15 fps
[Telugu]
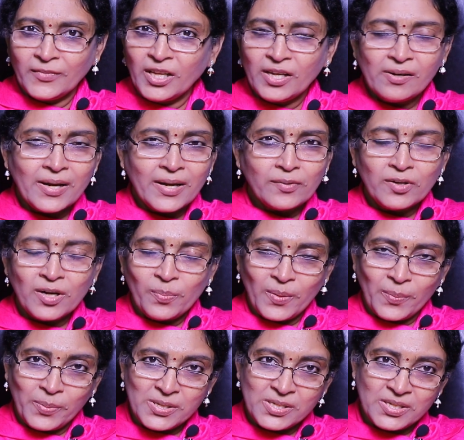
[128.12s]
నీరు లేకుండా
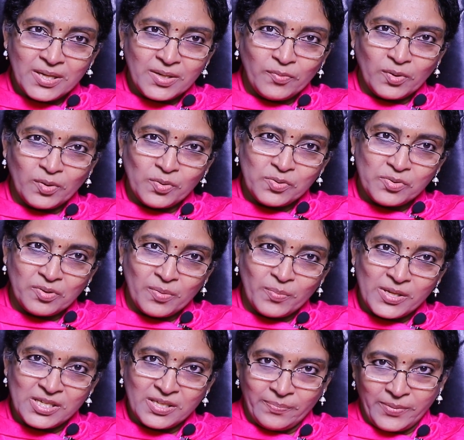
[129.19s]
ప్రపంచాన్ని ఒకరోజు
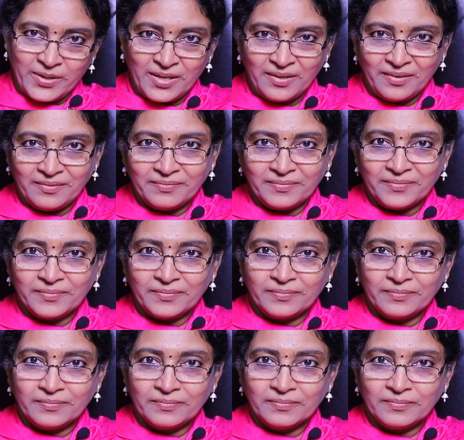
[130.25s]
ఉండమని చెప్పండి
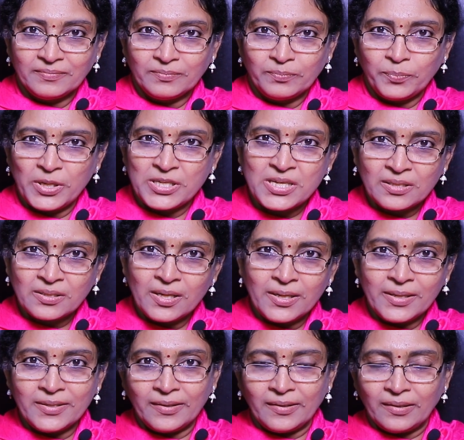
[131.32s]
ప్రసక్తే
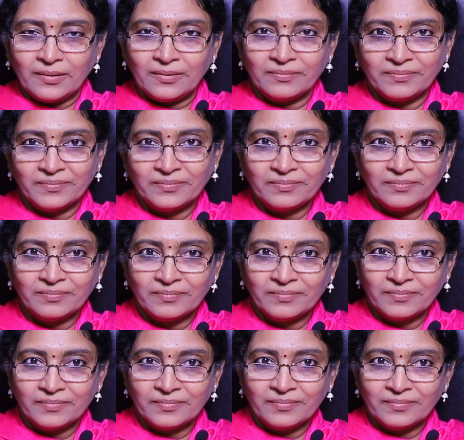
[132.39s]
లేదండి
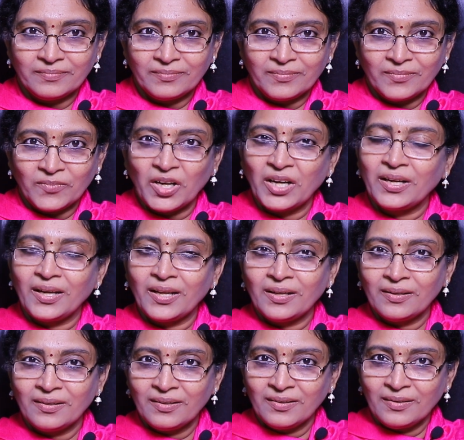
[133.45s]
అంటే
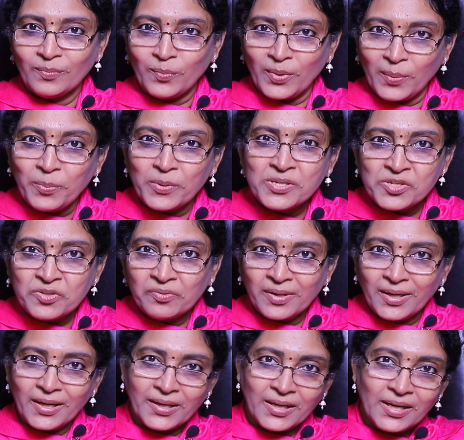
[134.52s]
ప్రపంచం
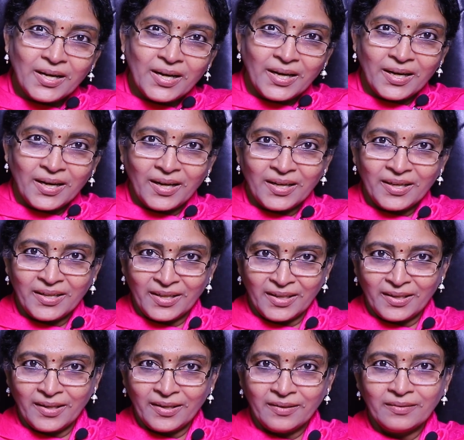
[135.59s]
కళకళలాడాలి
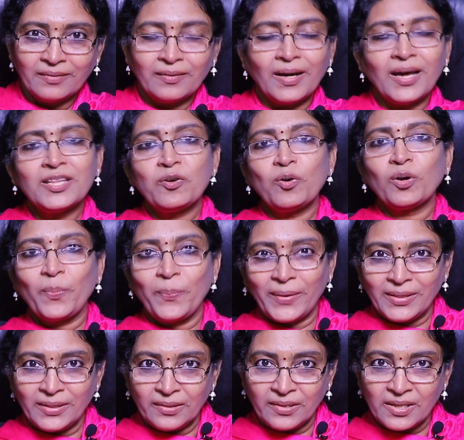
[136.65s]
అంటే అది ఒక
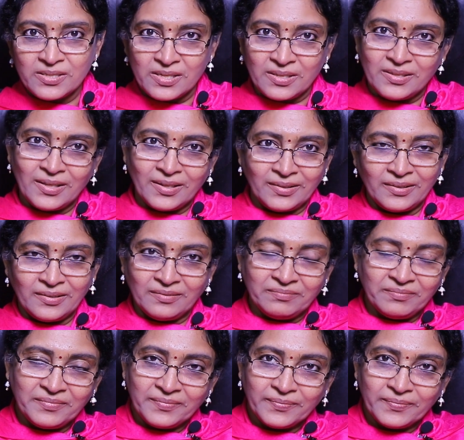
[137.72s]
పెద్ద సిద్ధాంతం